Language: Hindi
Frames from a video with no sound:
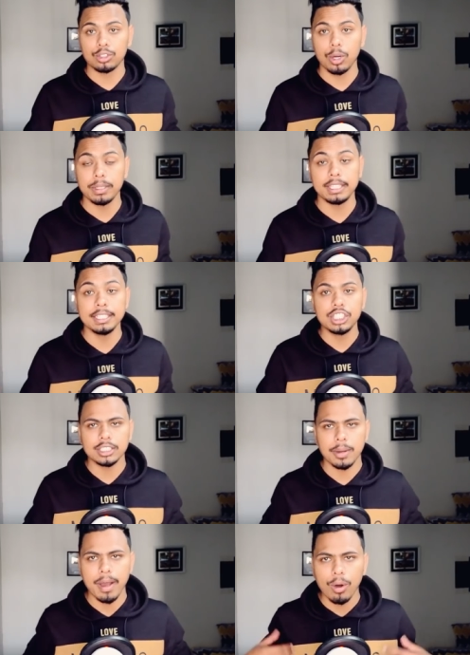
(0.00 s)
रात को भी दिन
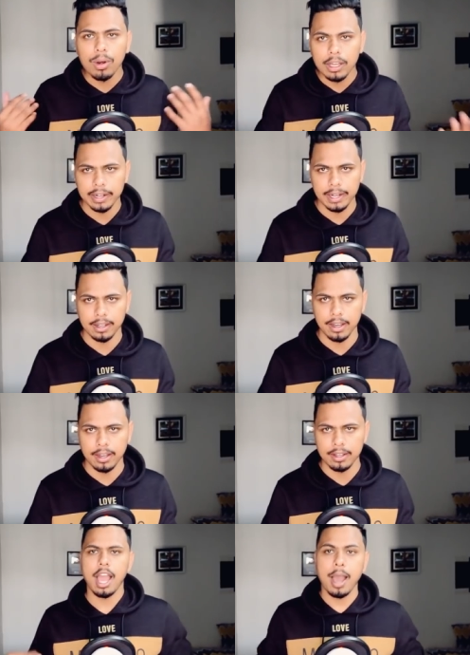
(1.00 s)
जैसा माहौल लगने लगा
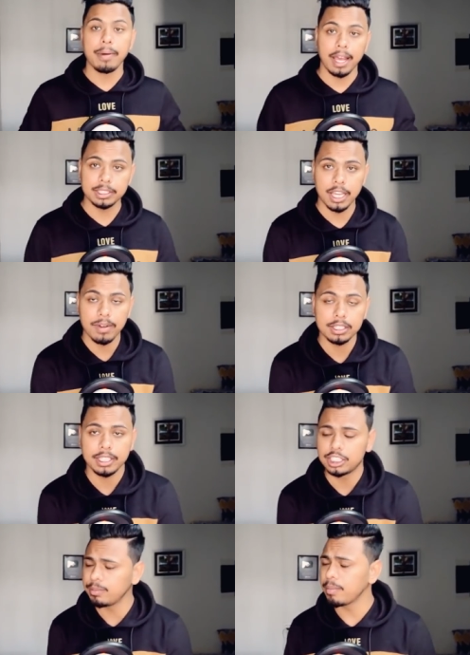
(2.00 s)
आप रात के वक्त
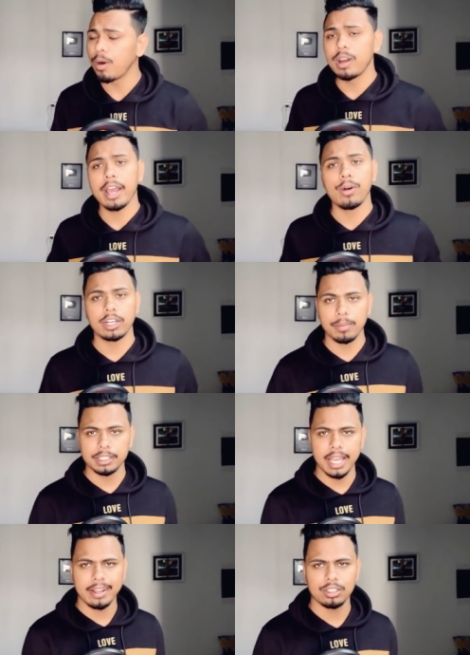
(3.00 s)
किसी भी मॉल या होटल में
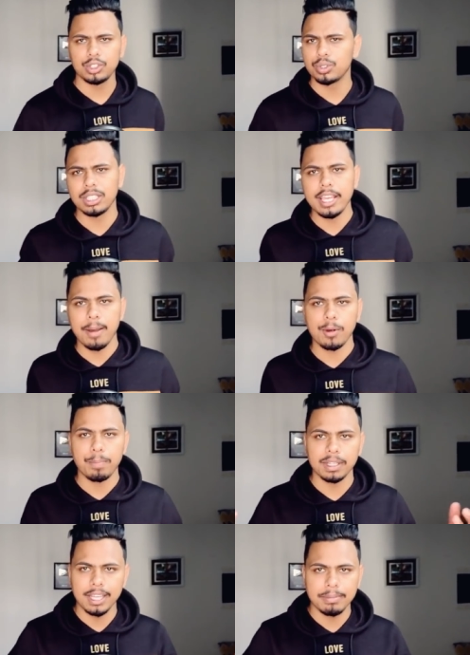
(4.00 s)
जाएंगे तो यूजली आपको
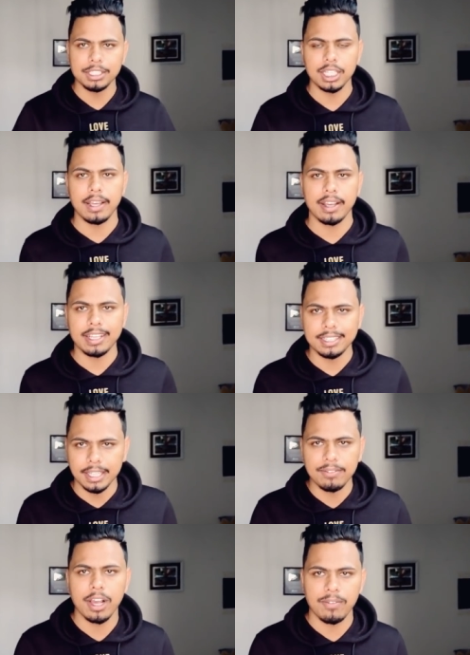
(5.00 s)
पता भी नहीं चलेगा कि
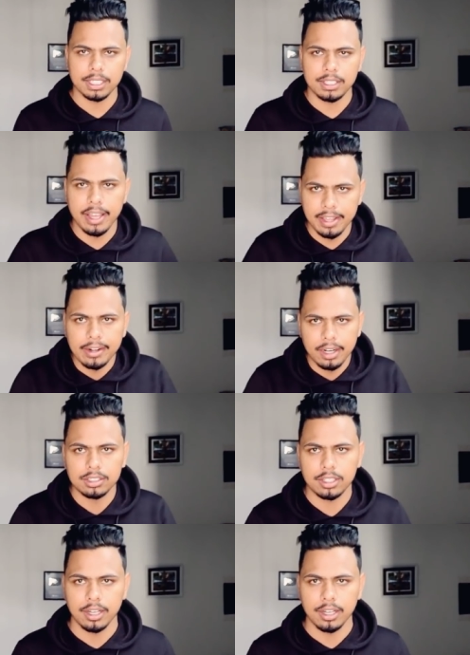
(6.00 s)
दिन का वक्त है या रात